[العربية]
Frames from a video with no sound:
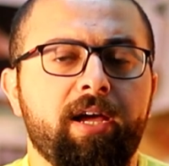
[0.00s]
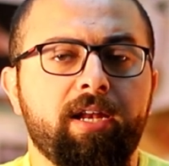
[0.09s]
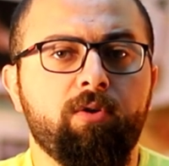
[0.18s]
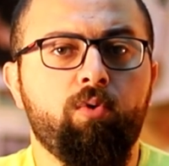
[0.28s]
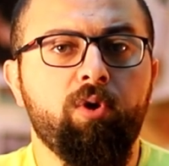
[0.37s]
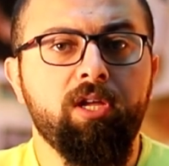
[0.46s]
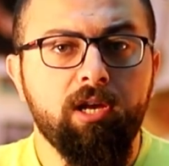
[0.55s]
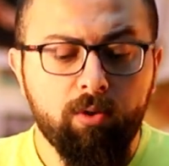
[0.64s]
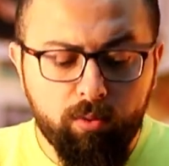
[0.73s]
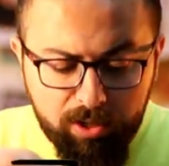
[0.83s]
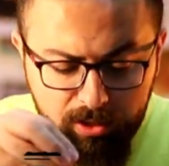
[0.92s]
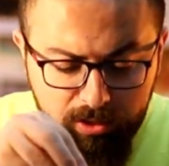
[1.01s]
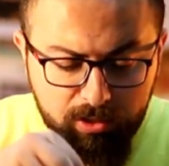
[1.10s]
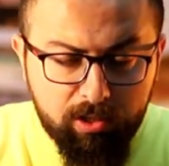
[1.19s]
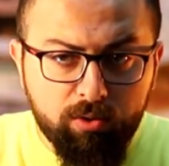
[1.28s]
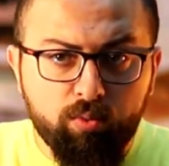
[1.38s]
يعني وهي اللي
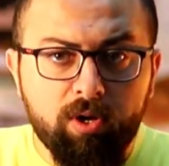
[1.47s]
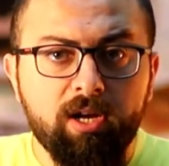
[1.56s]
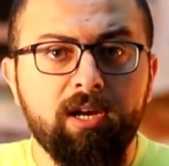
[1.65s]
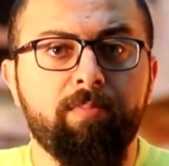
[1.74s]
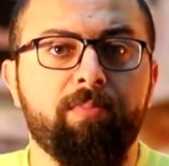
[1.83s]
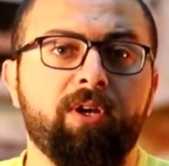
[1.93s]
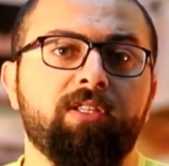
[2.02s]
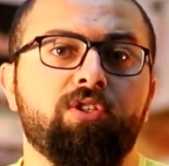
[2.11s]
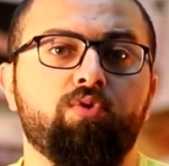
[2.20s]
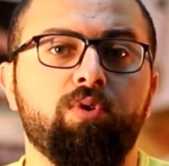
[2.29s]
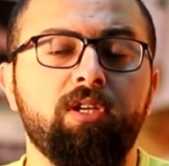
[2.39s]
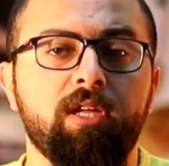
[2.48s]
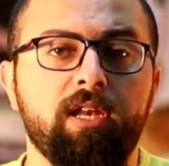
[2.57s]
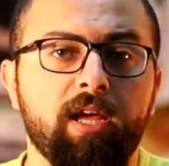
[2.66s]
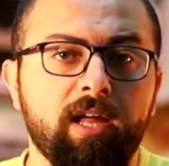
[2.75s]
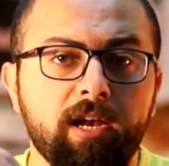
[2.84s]
ورطت رضوان للبرنس وهي
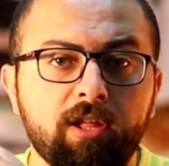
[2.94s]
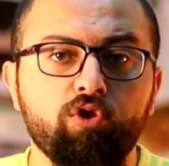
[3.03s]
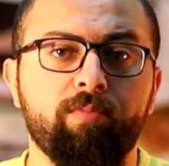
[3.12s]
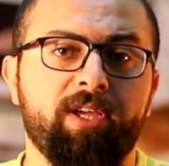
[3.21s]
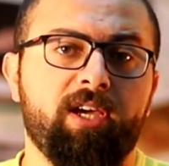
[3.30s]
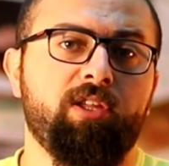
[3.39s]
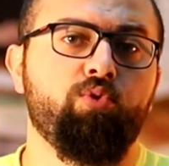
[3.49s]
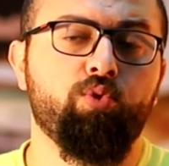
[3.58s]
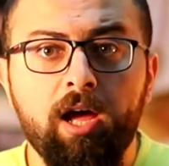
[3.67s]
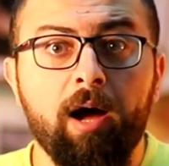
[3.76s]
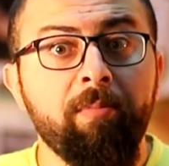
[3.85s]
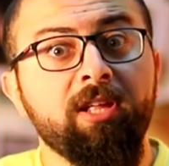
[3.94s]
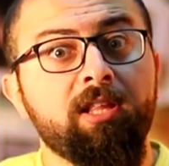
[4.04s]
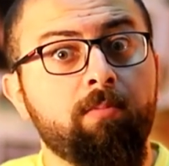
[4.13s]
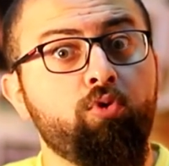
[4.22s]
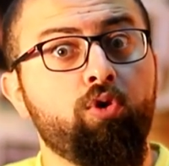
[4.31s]
اللي خلتهم يعادوا
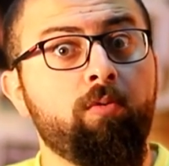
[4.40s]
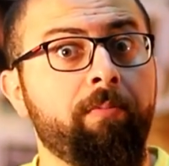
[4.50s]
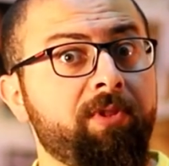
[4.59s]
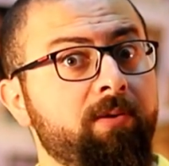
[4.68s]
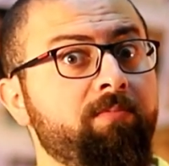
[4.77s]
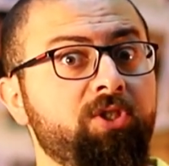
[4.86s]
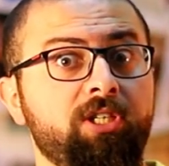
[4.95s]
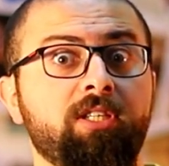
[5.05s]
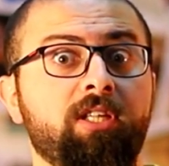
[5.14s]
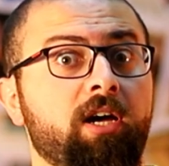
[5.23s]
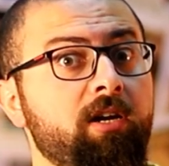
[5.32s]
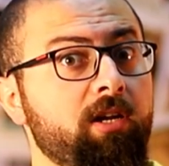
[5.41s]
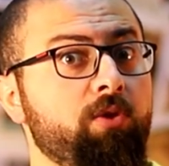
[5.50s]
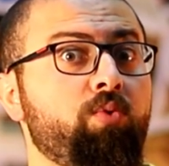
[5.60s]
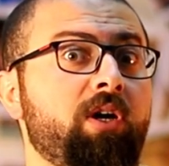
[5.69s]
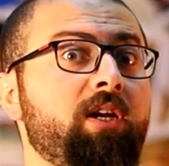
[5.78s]
عملة أبوهم تمجيد
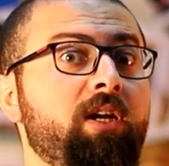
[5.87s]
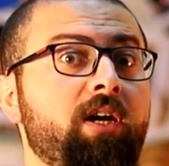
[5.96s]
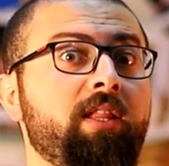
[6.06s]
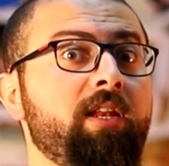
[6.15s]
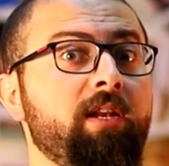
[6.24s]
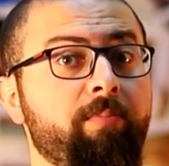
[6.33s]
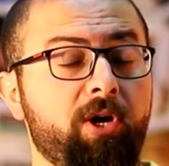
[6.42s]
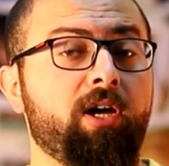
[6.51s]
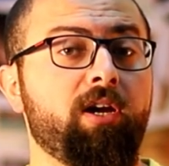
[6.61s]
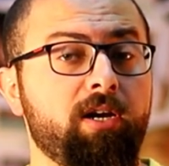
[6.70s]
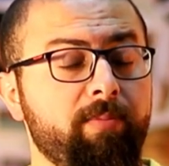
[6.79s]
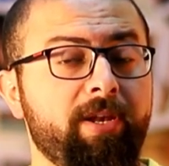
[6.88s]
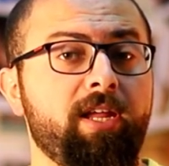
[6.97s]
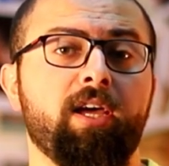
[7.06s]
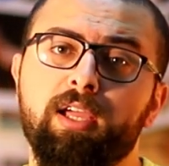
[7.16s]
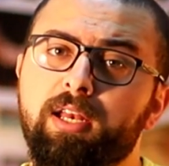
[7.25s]
هالرضوان هذا البار
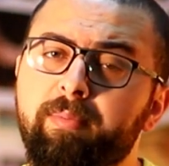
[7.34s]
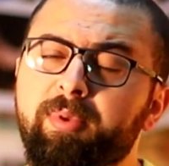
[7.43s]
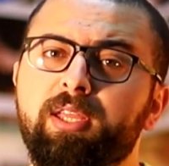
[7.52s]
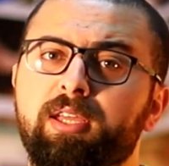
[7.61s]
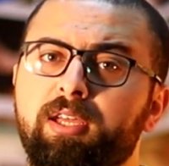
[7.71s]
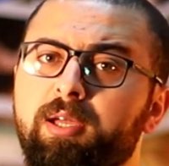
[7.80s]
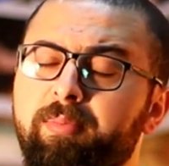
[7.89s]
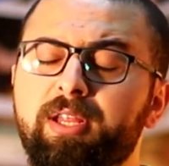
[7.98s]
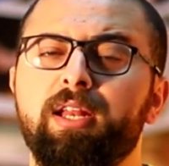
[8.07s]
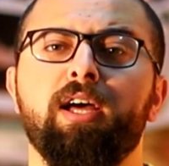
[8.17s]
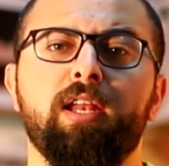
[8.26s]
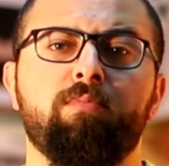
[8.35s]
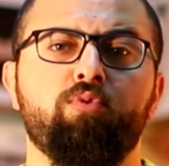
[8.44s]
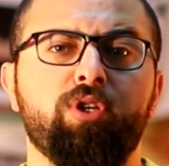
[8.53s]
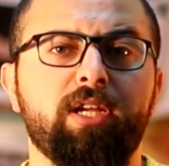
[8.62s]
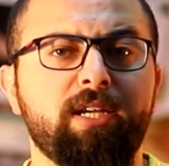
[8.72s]
الملاك المنيح ابن
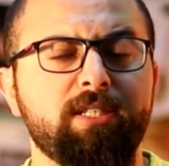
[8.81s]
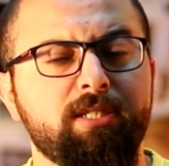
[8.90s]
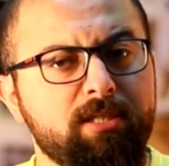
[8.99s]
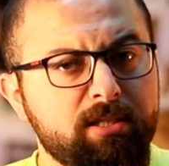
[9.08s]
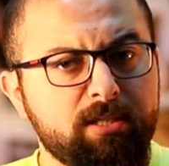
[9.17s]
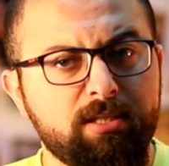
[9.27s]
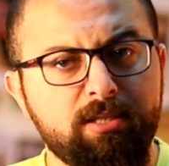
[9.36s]
العالم والناس